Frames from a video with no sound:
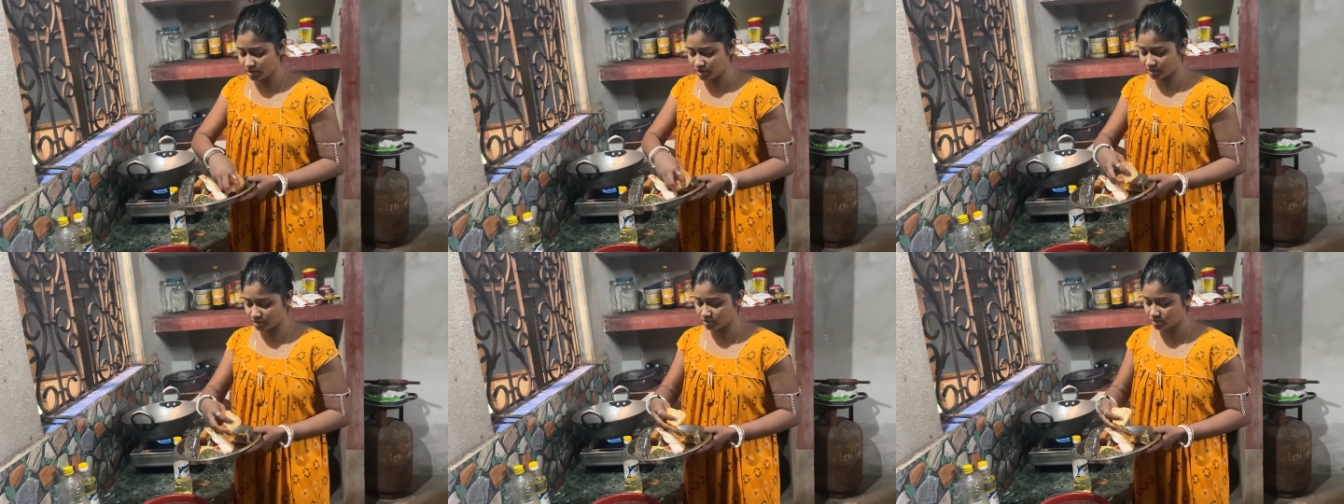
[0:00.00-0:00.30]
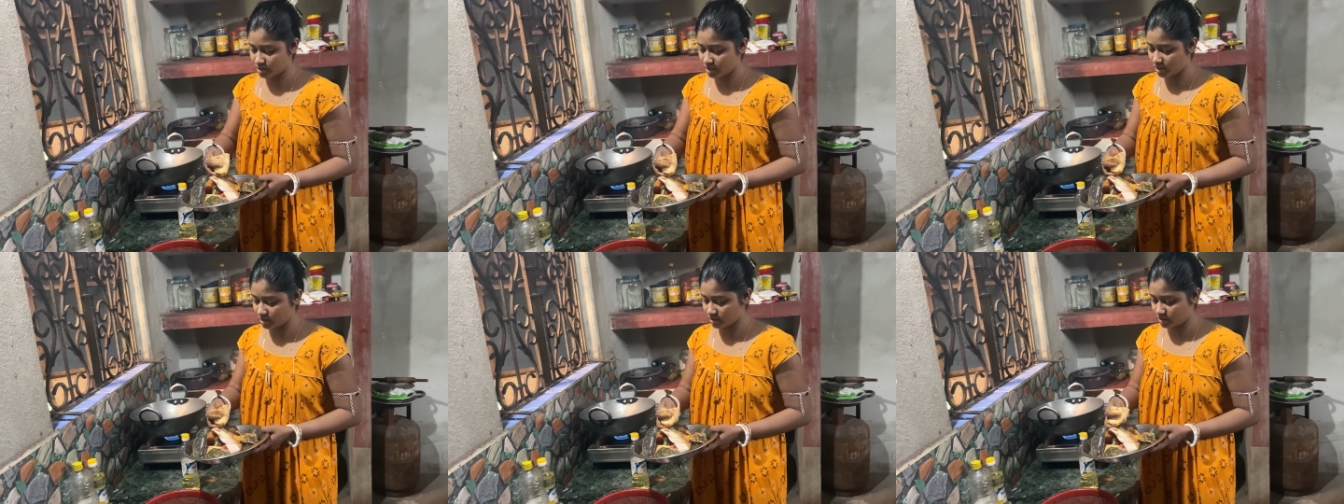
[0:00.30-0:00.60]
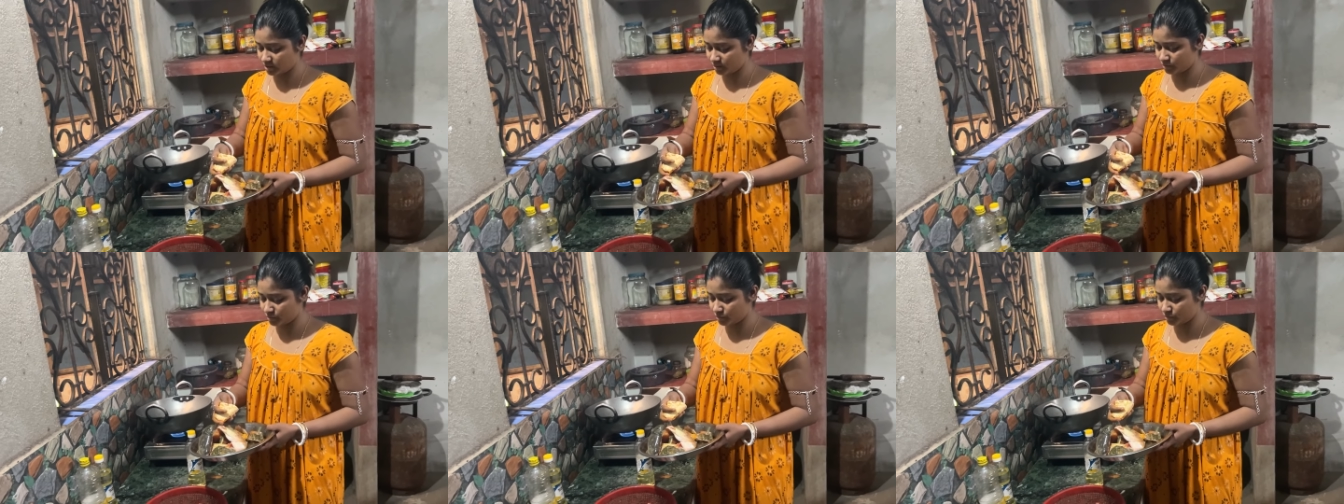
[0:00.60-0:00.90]
এখন রান্না
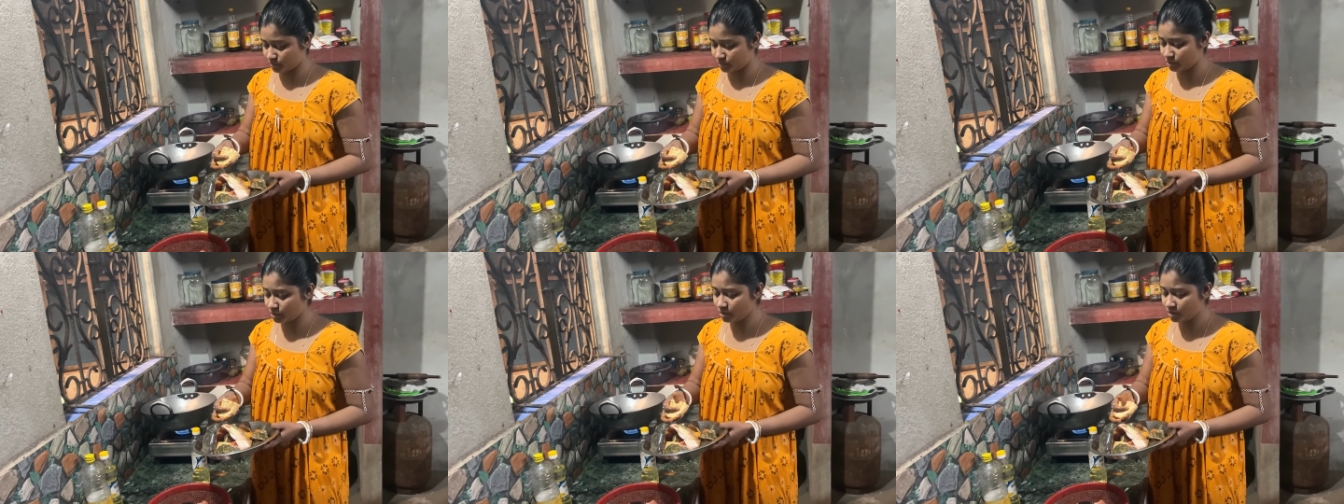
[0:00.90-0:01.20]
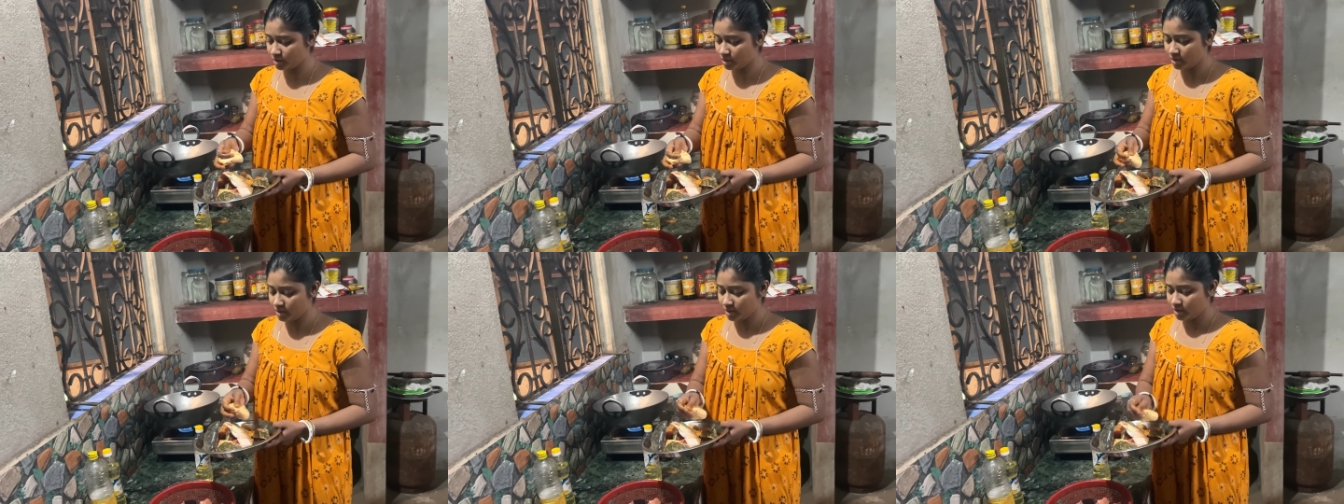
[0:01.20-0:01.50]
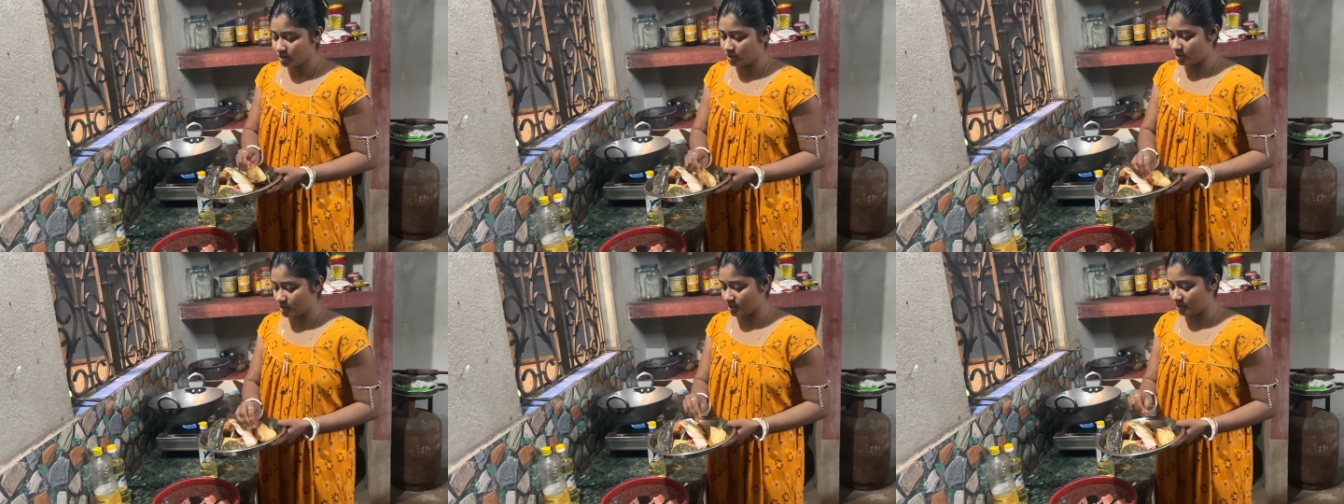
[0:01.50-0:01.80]
করবো
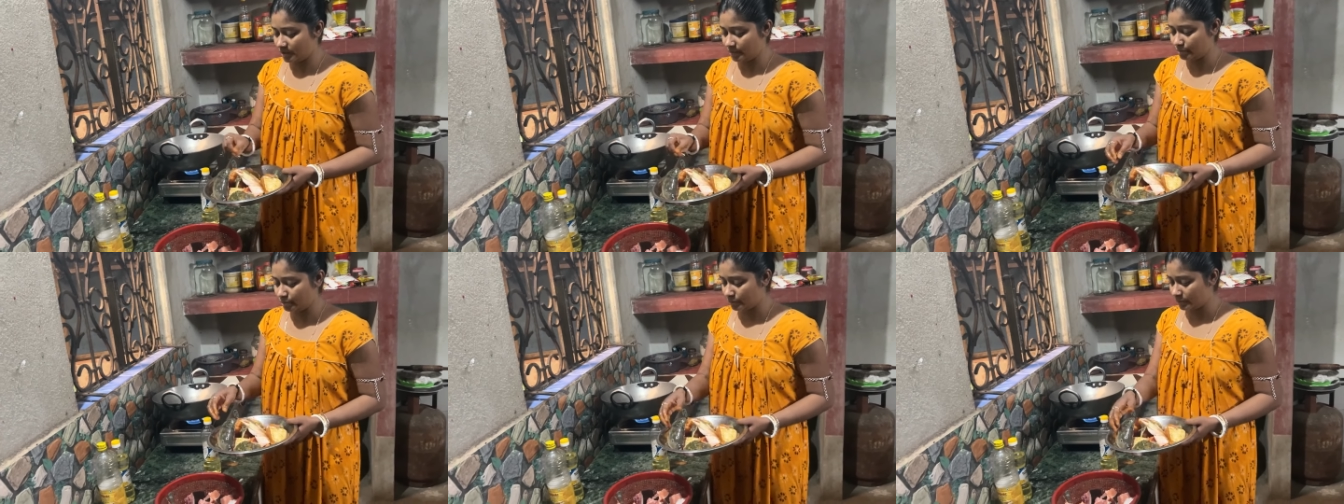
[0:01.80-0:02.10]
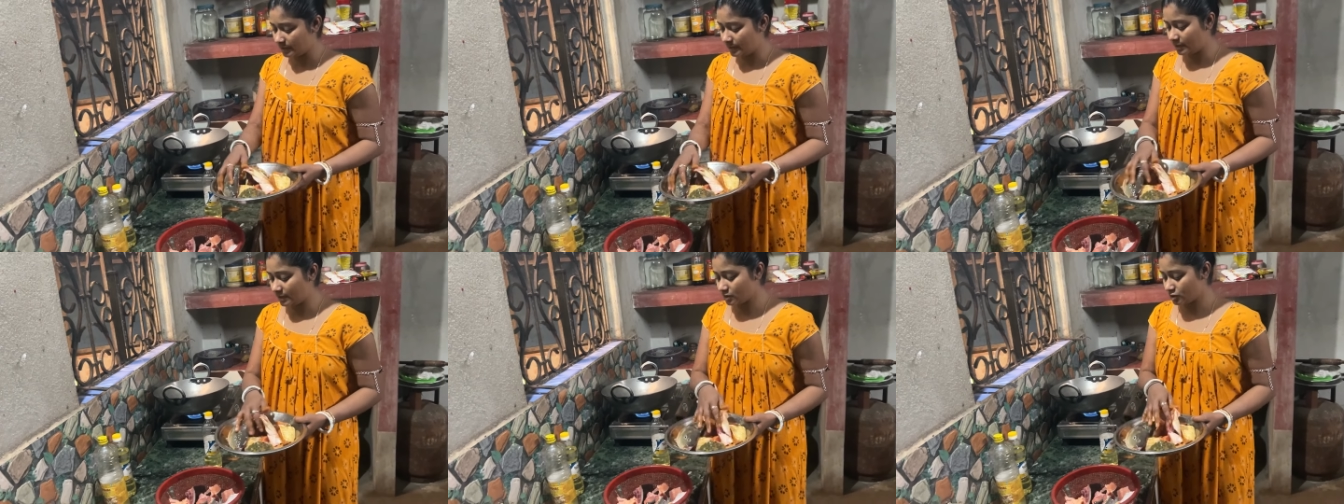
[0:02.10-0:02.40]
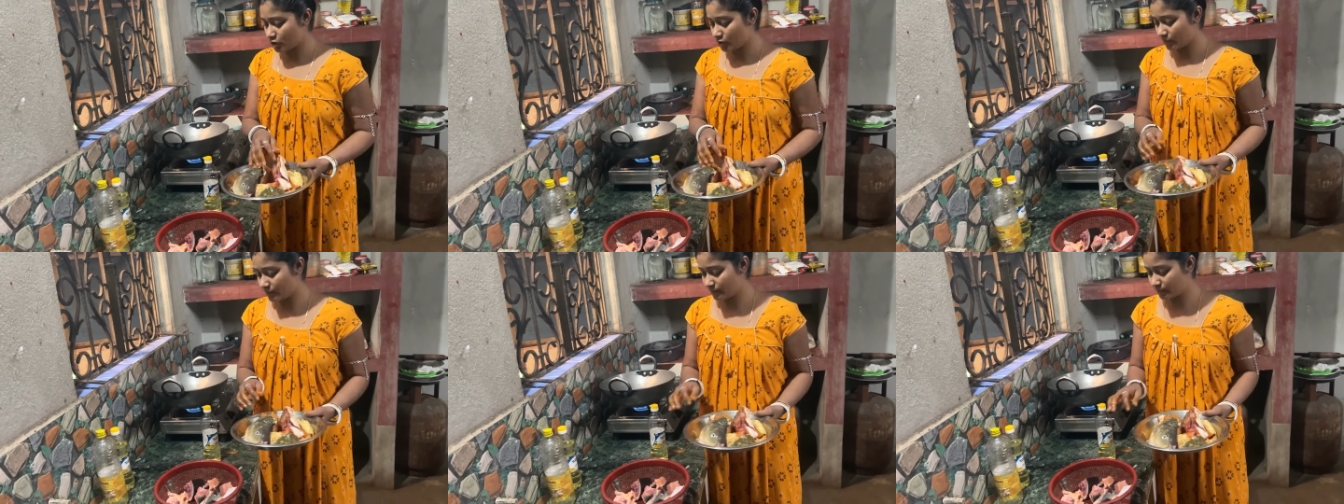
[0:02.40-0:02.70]
রান্না বলতে সবার